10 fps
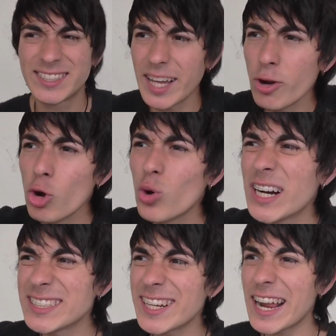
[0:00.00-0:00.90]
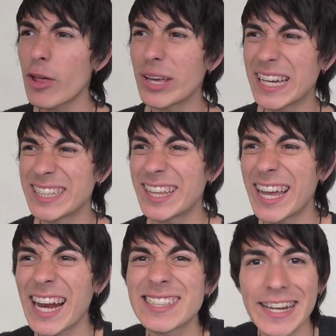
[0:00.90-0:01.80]
estar en un lugar cerrado y que se te
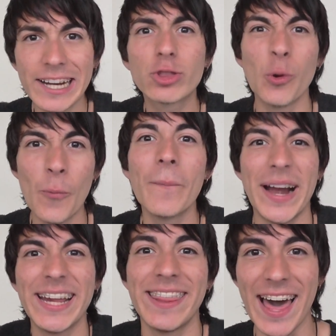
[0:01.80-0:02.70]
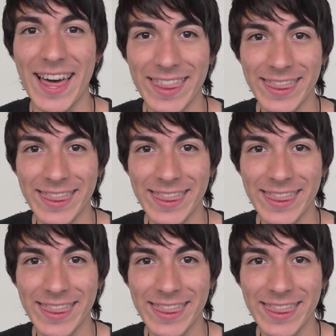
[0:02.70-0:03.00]
quiera salir tu humanidad.